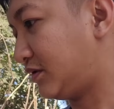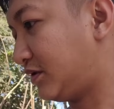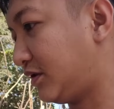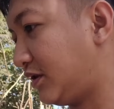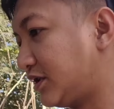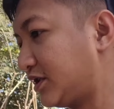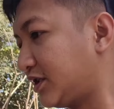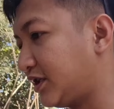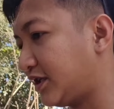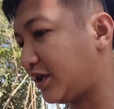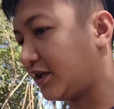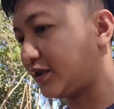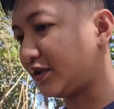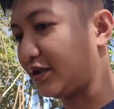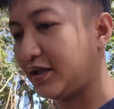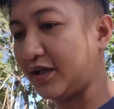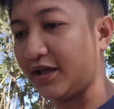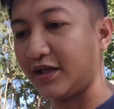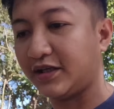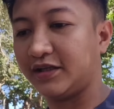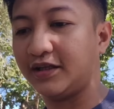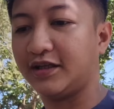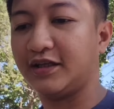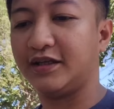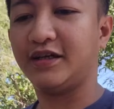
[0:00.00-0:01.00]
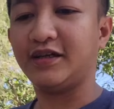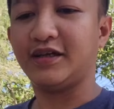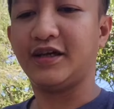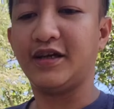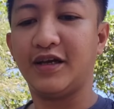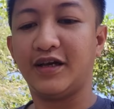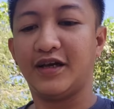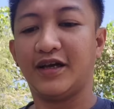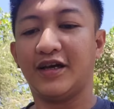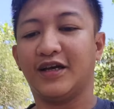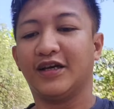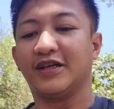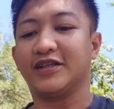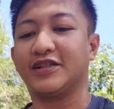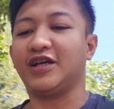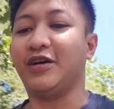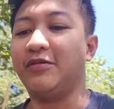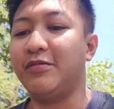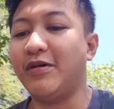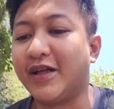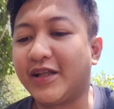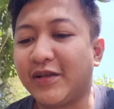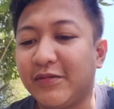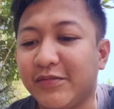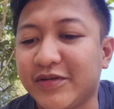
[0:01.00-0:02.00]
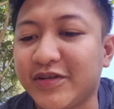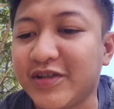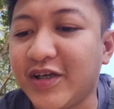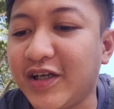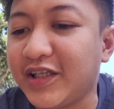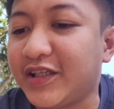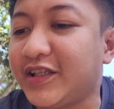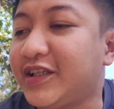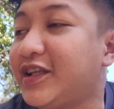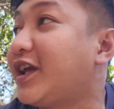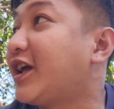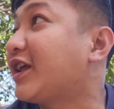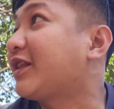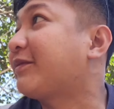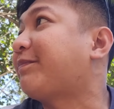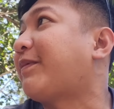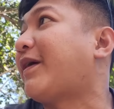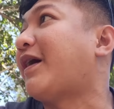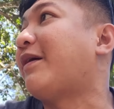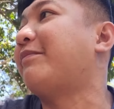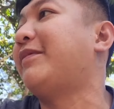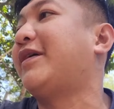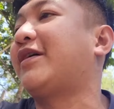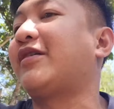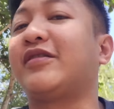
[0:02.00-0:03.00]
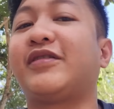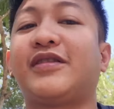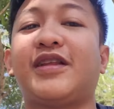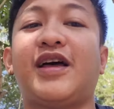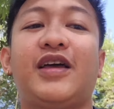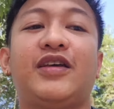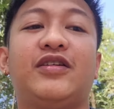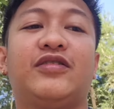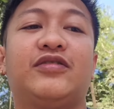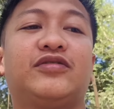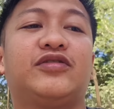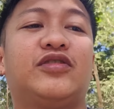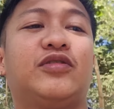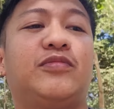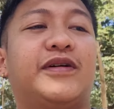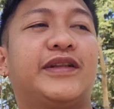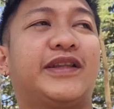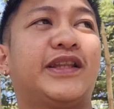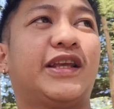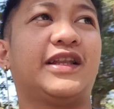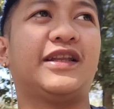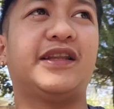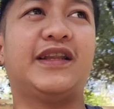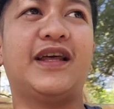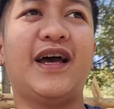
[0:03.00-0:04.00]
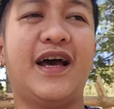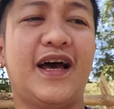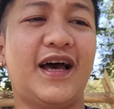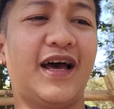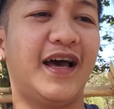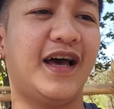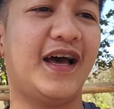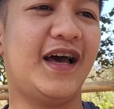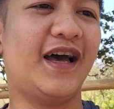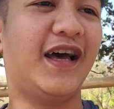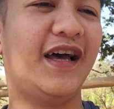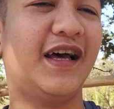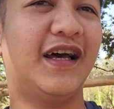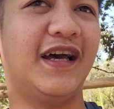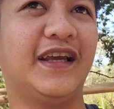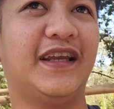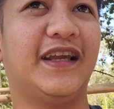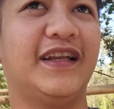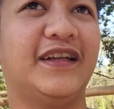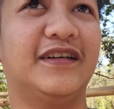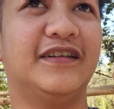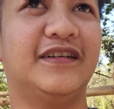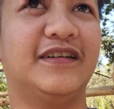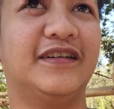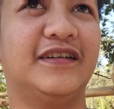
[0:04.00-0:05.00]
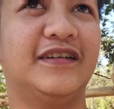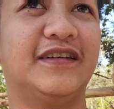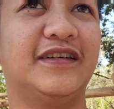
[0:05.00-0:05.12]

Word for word: Kasi natin yan. So mga Team Solid Nyet, pa, ah, meron tayong dumating na, ayan o. Oh.